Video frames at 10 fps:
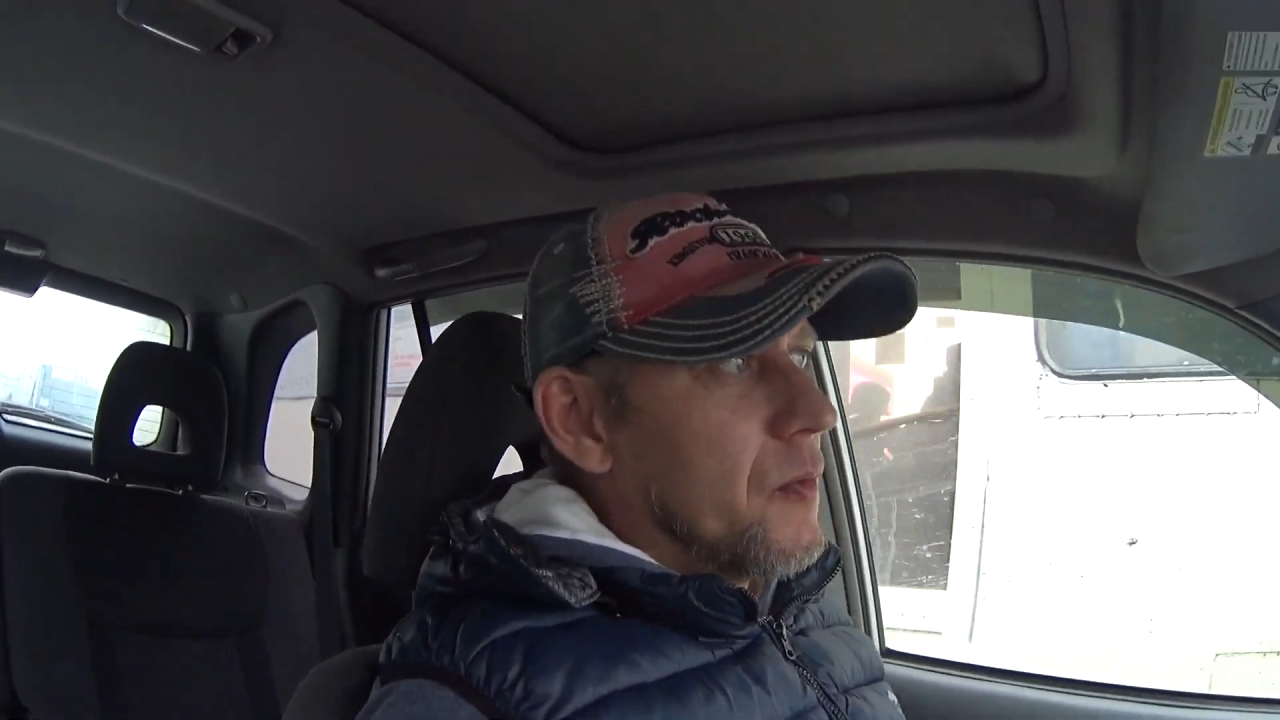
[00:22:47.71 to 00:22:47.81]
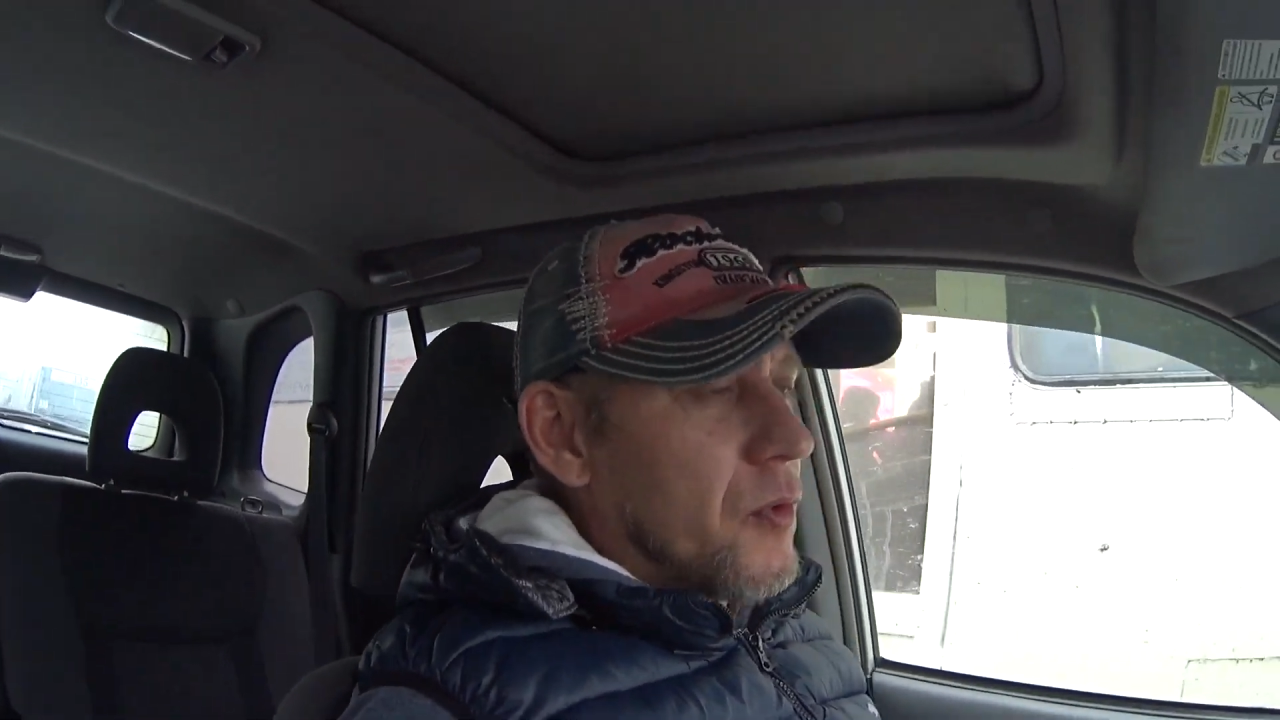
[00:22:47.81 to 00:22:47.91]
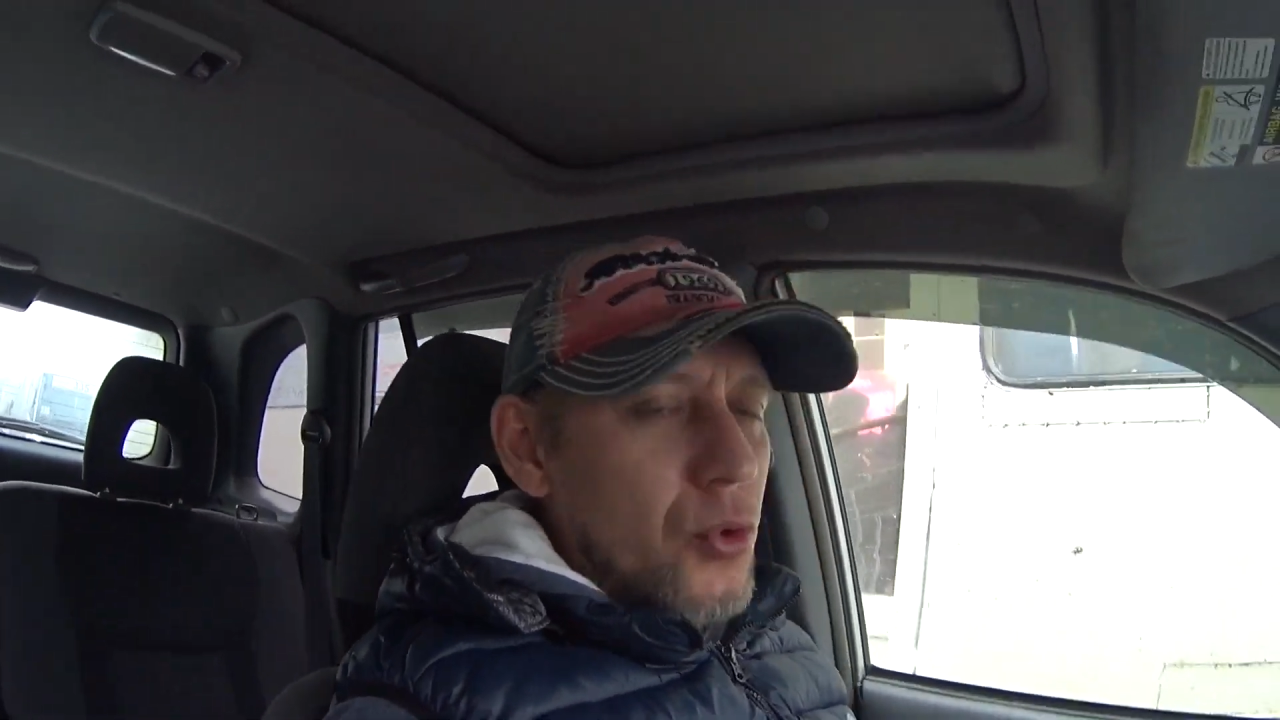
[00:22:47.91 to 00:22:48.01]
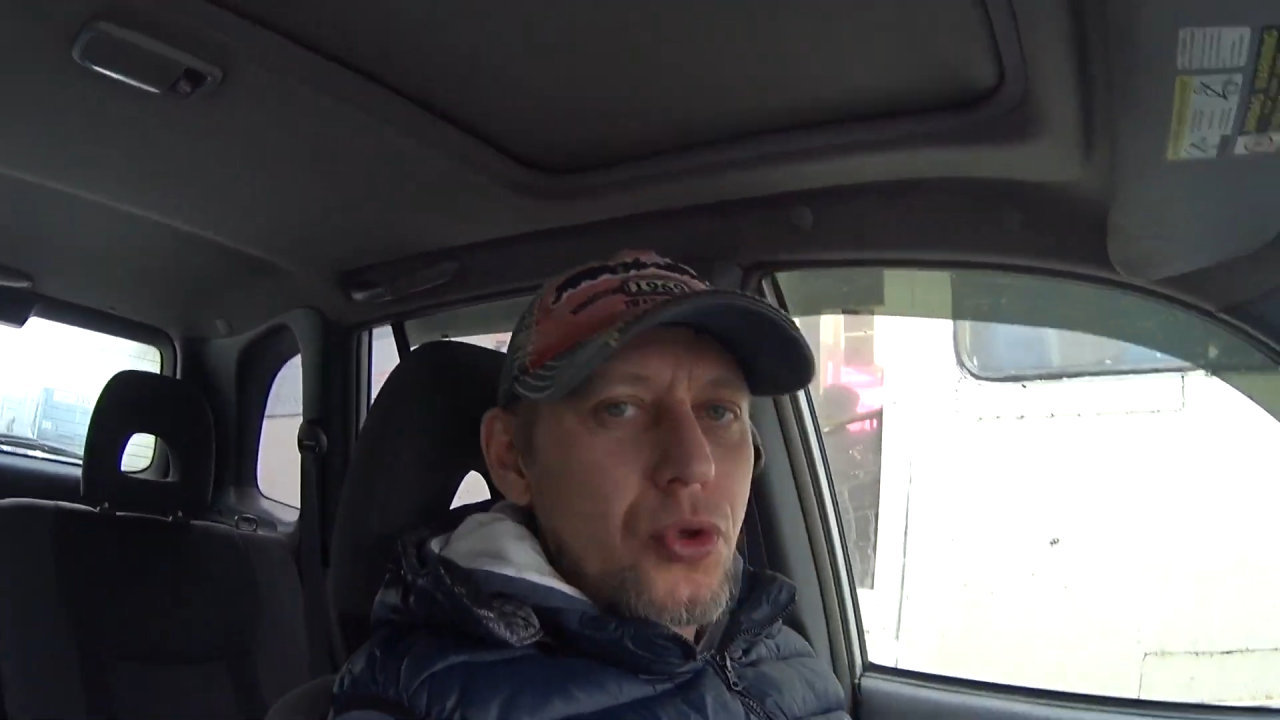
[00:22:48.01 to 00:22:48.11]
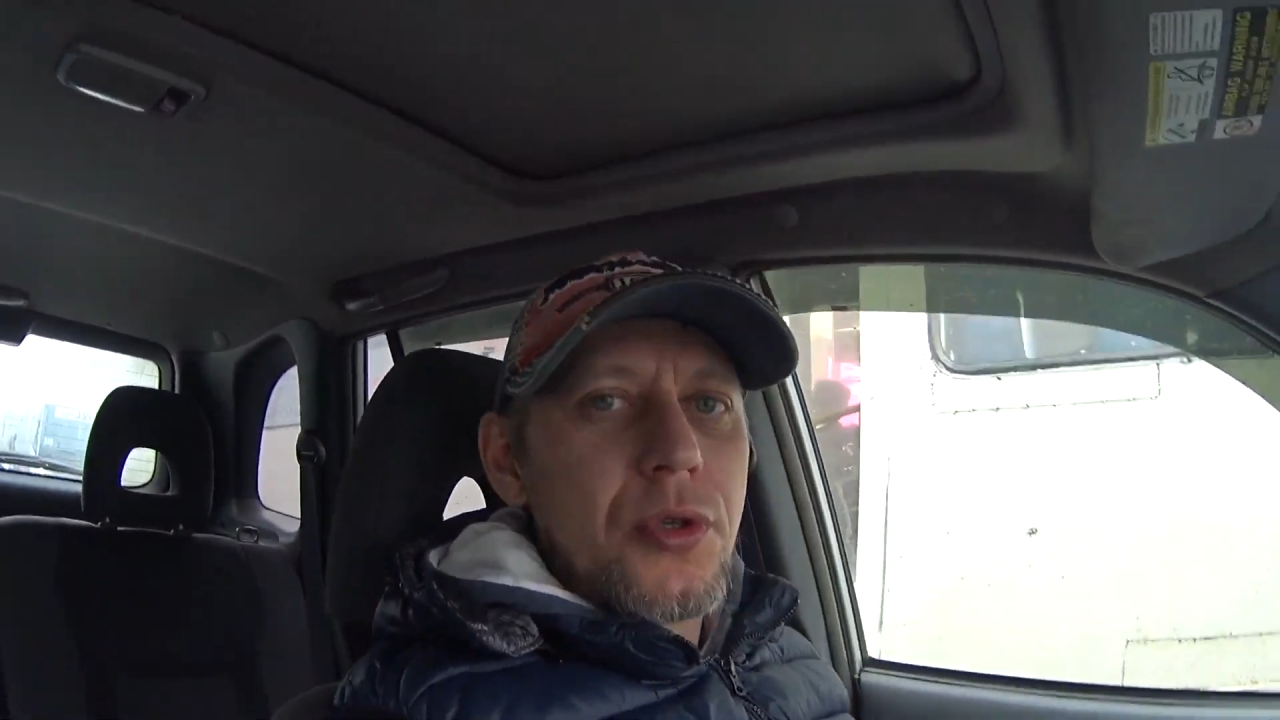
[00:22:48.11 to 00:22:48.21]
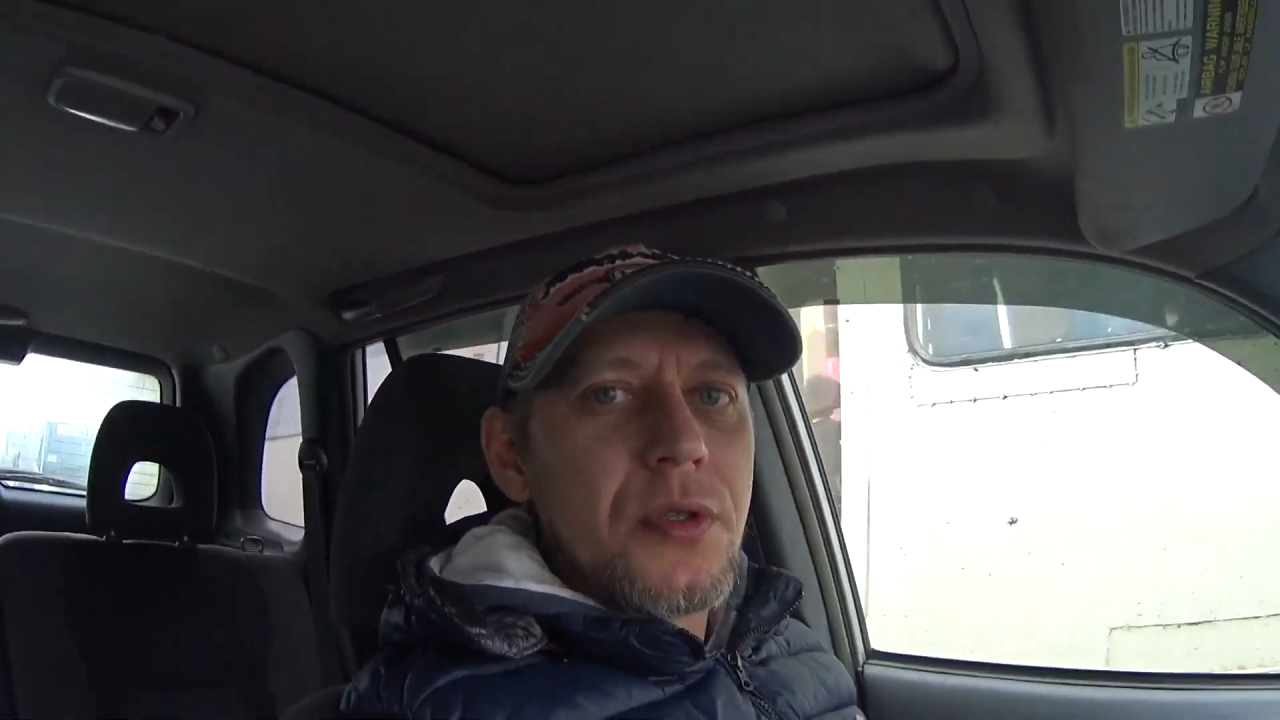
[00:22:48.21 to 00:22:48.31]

видосы